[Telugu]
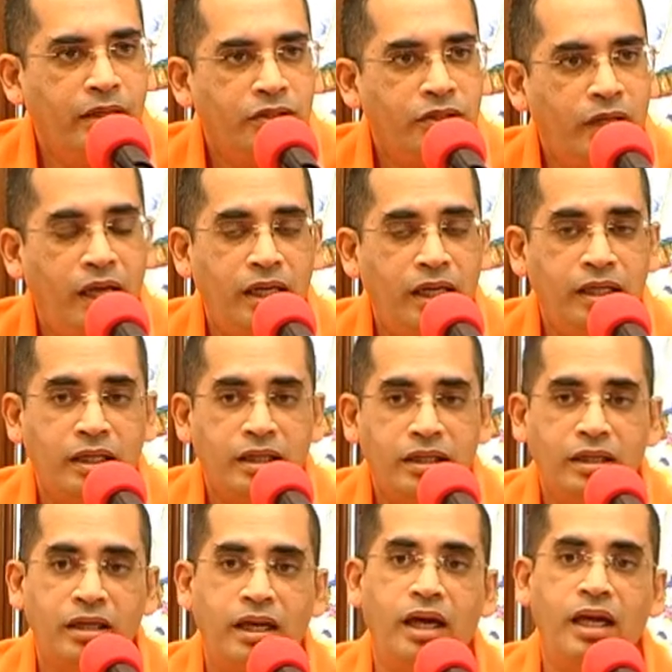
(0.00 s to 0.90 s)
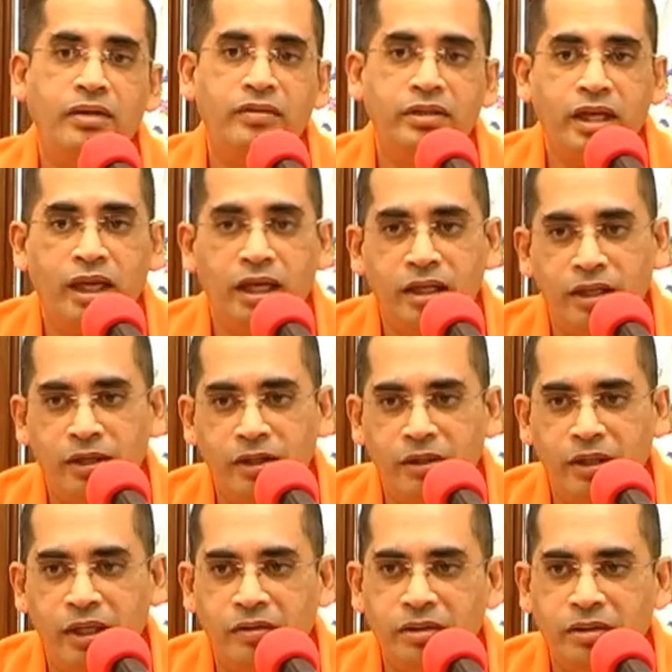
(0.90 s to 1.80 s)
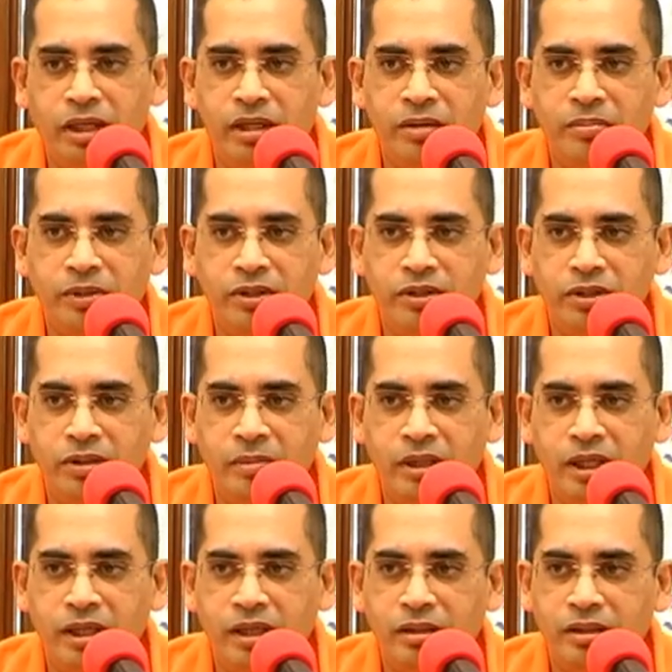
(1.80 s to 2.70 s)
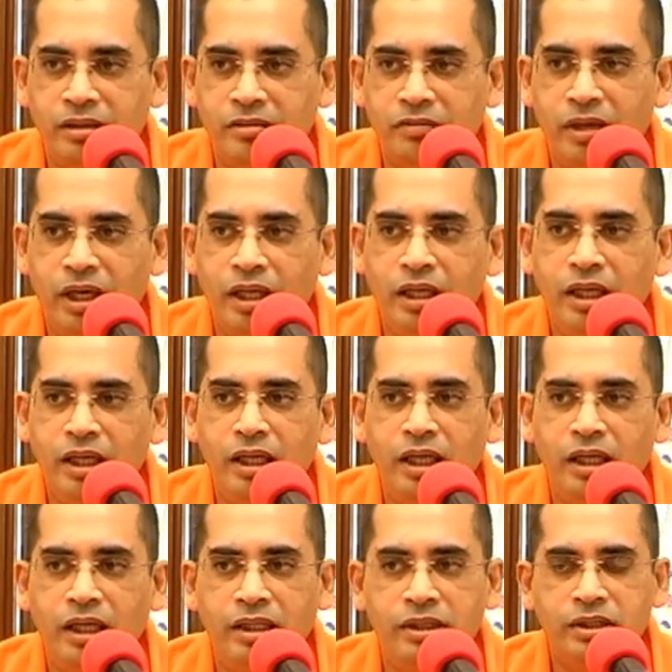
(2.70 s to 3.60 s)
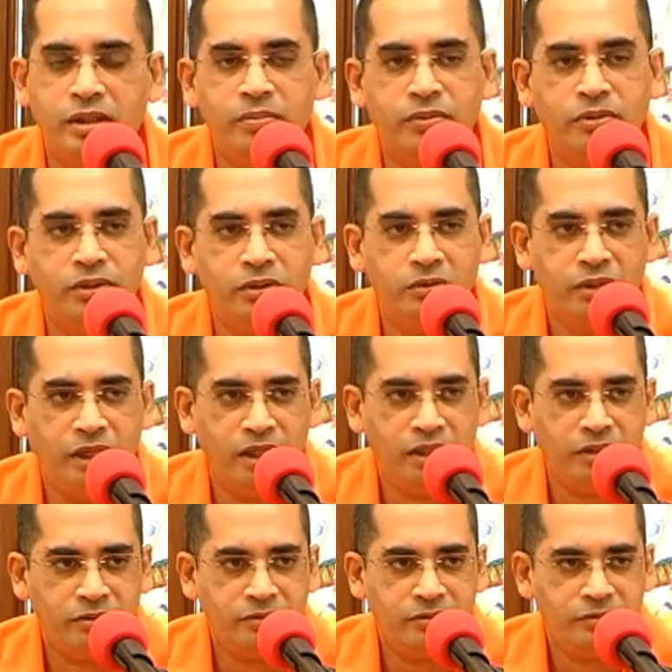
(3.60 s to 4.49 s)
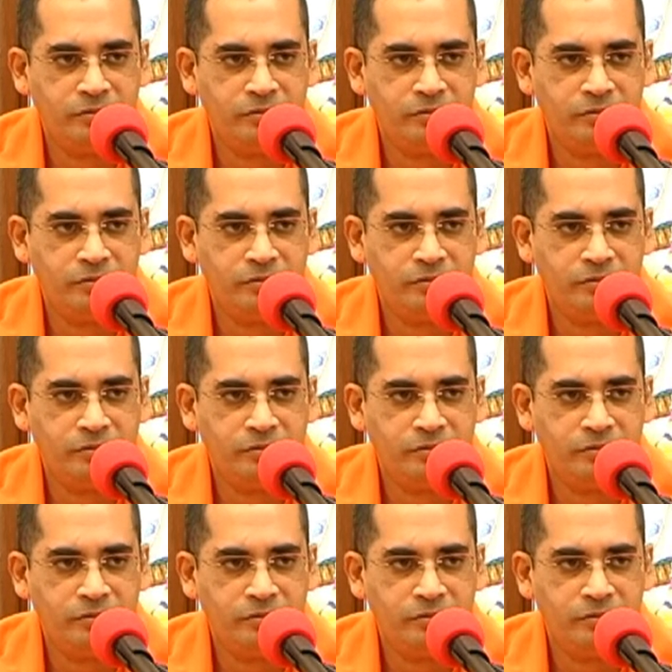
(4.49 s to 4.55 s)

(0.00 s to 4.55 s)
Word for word: సో అలాగే రకరకాల విధానంలో ఈ అవతార పురుషులు మన వాళ్ళ లీలల్ని జరుపుకుంటూ ఉన్నారు